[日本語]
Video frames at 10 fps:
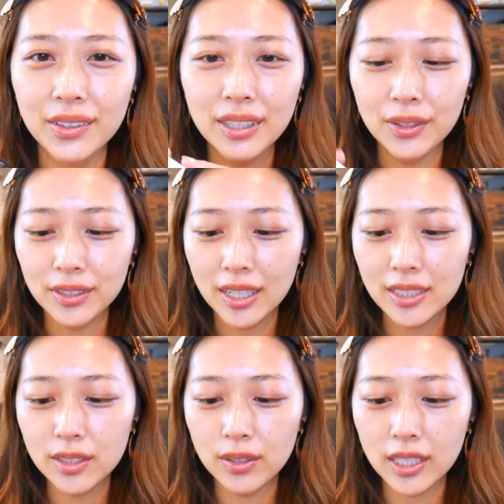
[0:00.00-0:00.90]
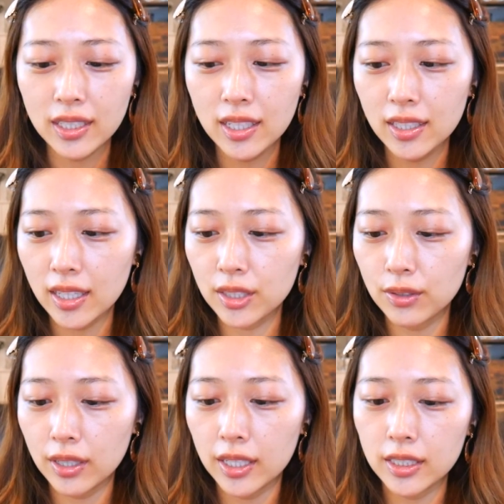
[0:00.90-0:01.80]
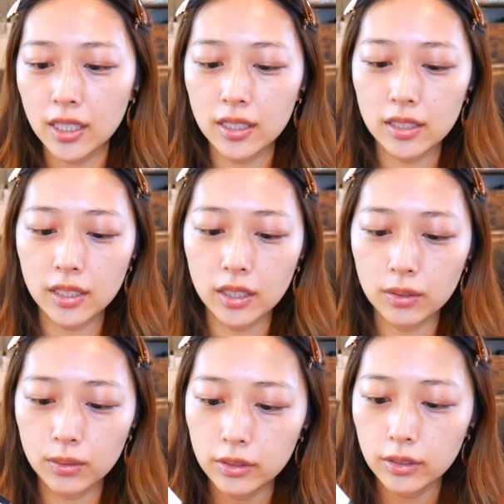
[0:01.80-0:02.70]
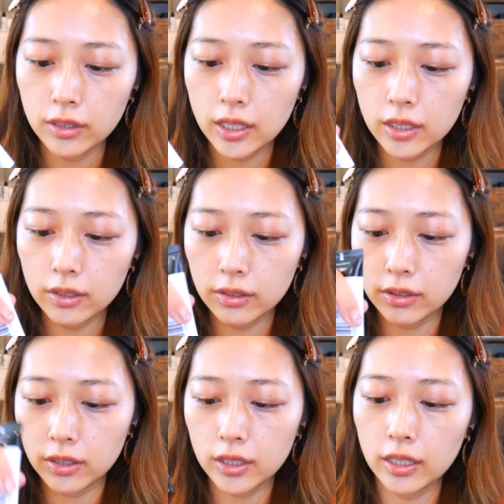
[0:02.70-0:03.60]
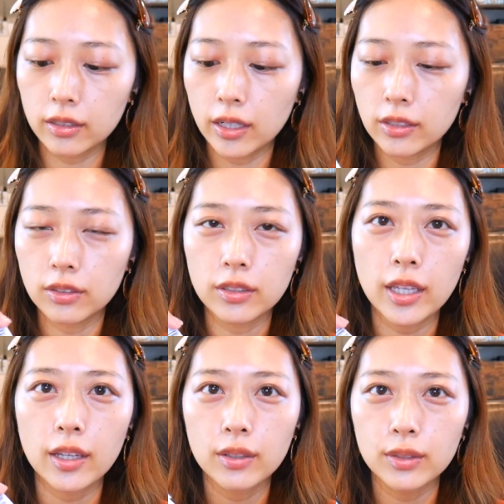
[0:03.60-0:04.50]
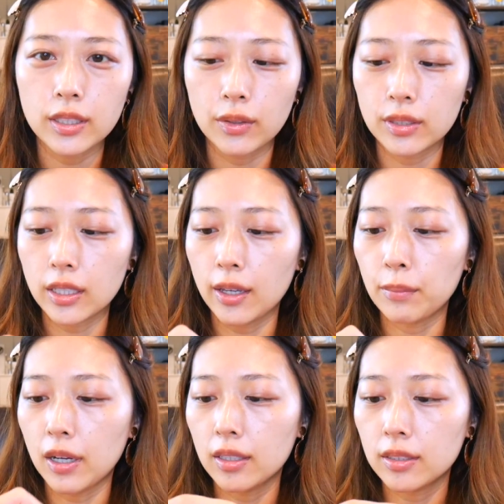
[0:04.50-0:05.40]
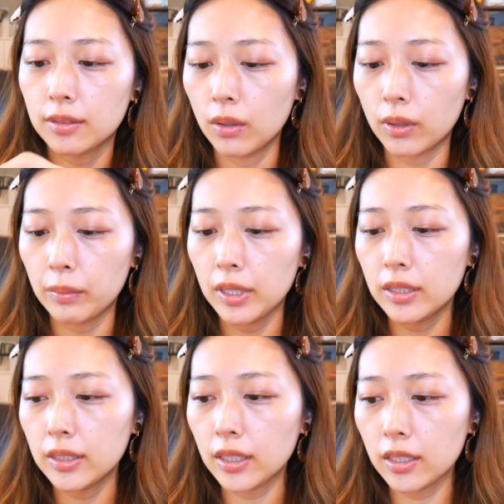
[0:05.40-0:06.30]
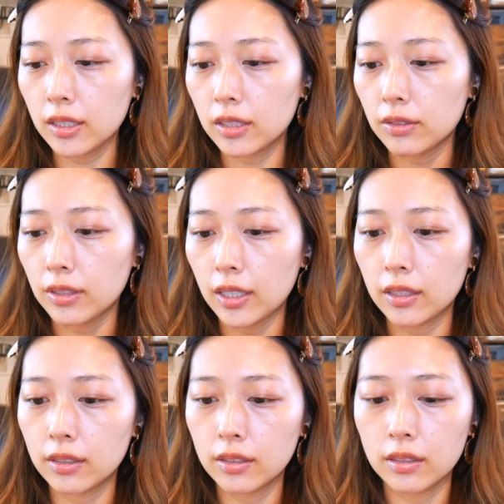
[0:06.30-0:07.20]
これ6月のお気に入りで紹介したんですけど崩れにくくしてくれるのでこちらを使いますこれめっちゃいいんですよね